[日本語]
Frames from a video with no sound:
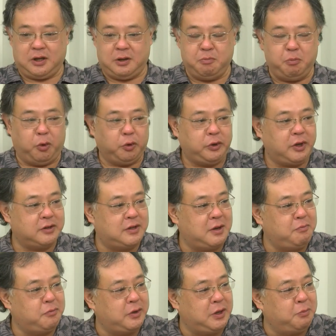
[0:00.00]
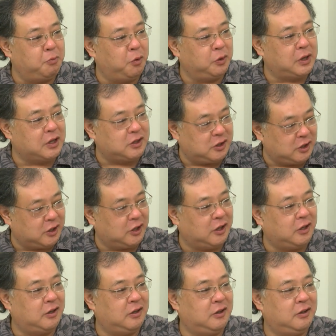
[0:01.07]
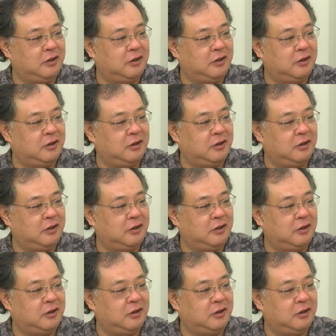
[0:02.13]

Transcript: 陰謀といえば全部陰謀だし、うん、